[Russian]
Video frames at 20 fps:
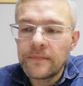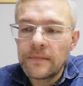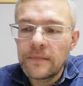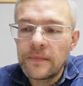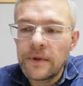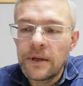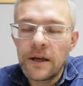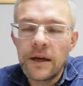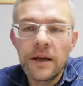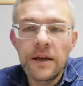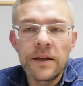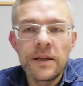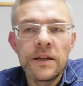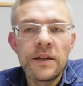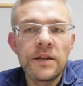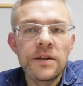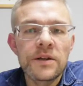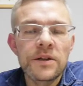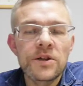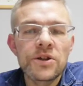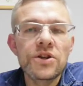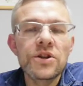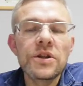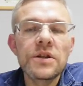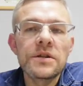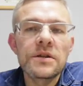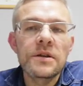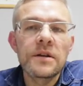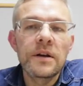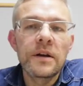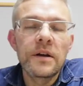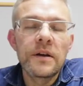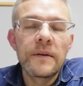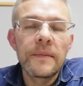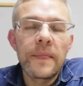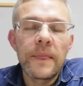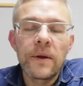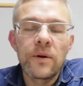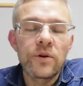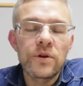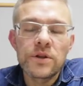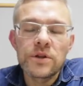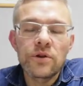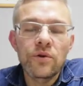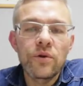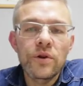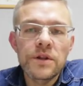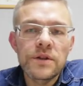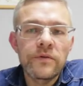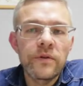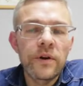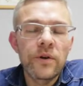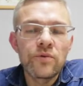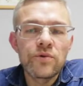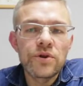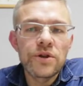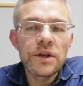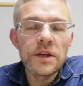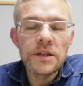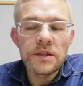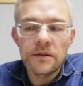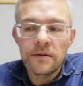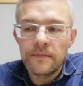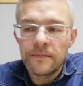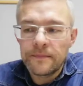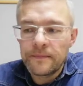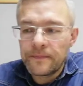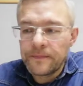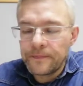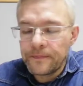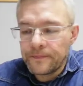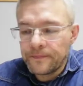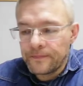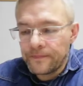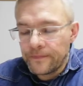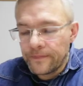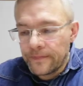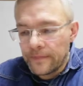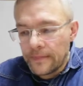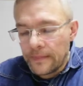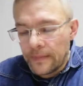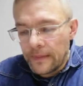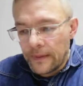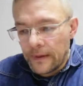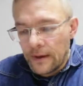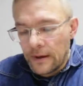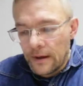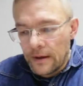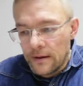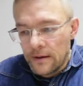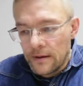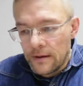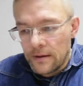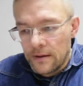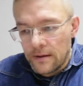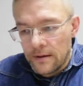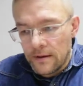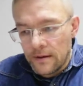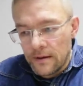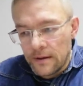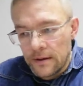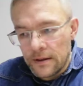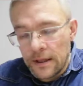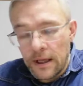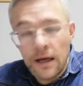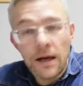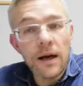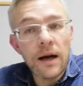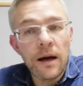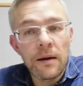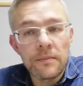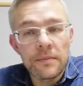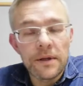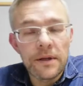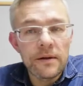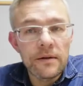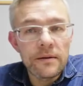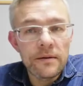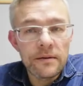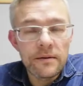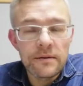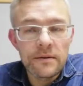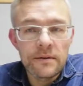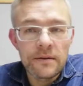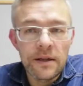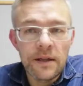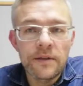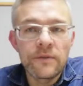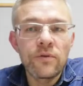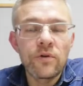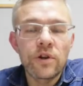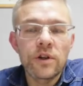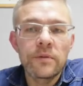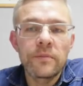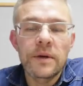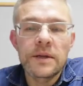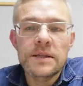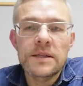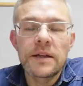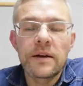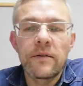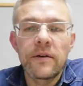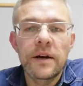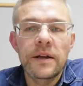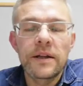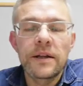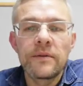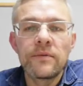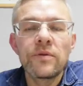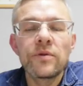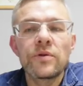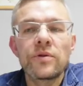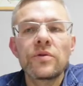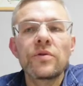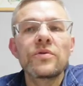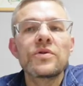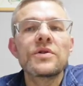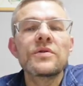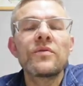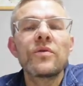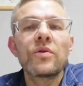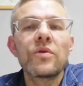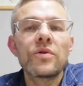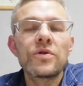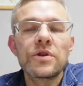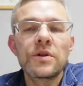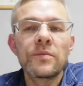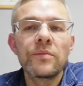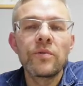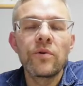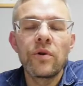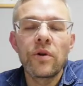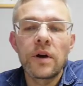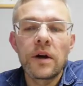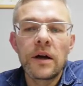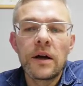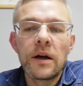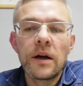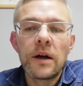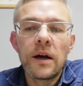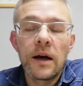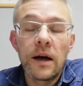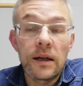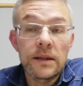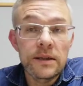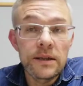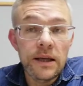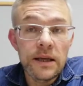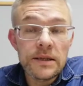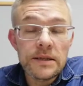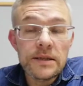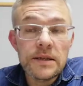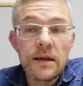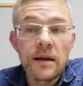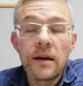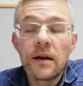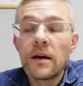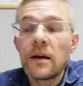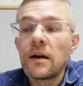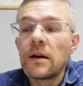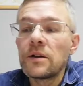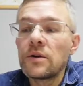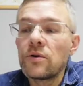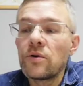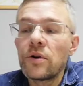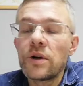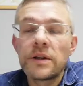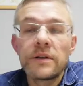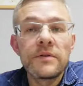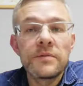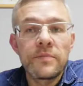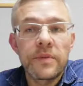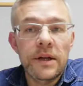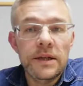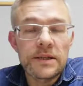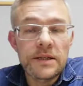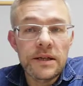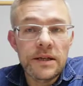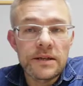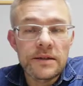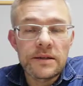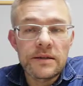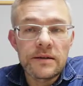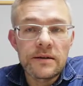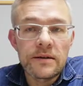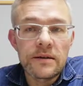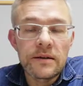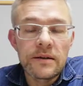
Да, и жить, строить свою жизнь э, на камне, на твердом основании, вот то, чего хочет Бог от нас, но это ведь процесс.